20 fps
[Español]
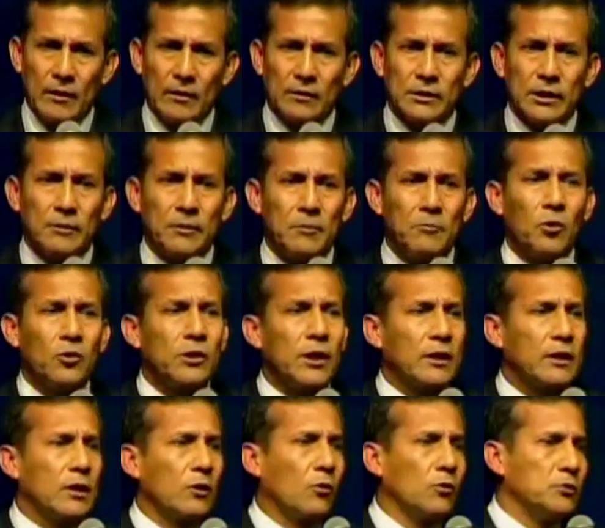Debemos
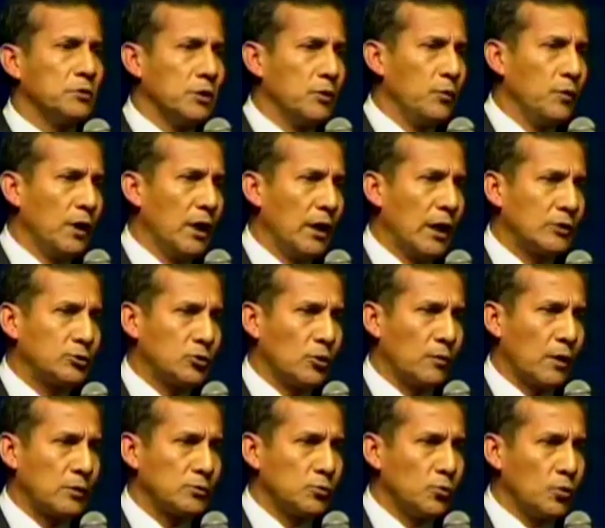darle continuidad a las
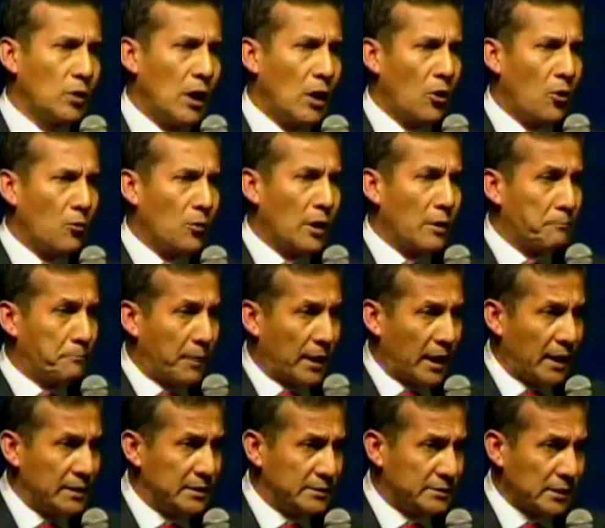obras. Una obra
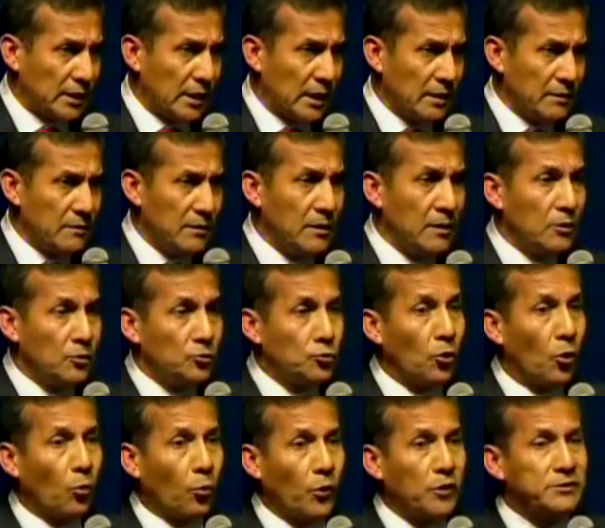paralizada
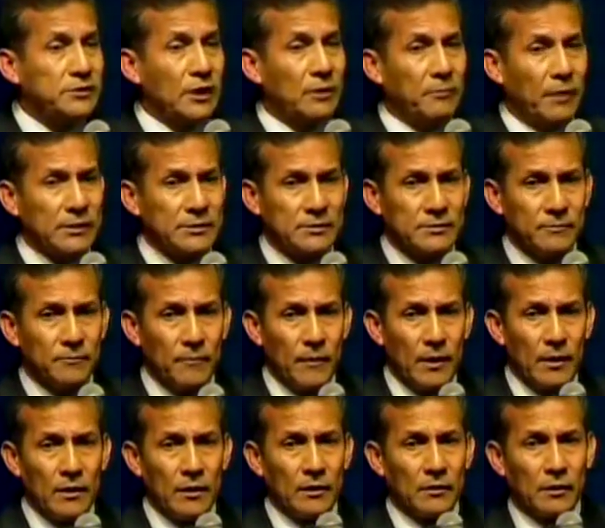nos cuesta más
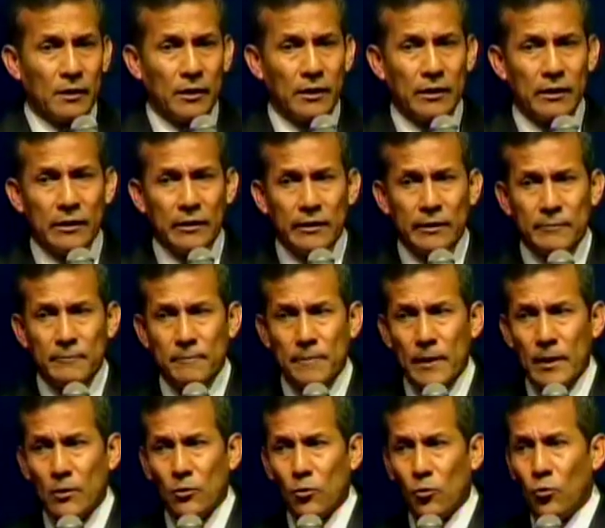
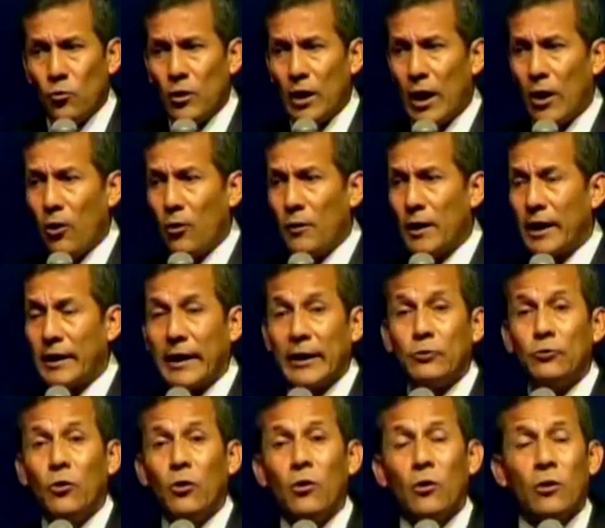que una obra
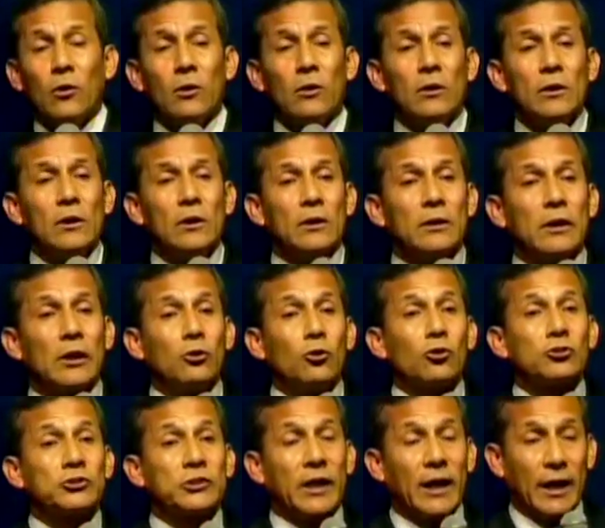que no, que
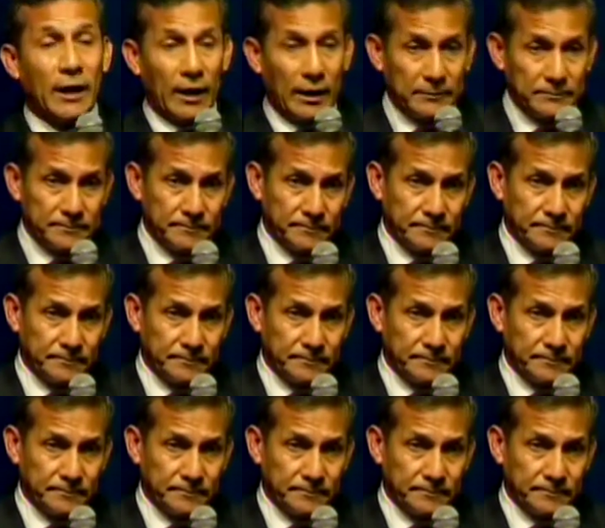no se haga.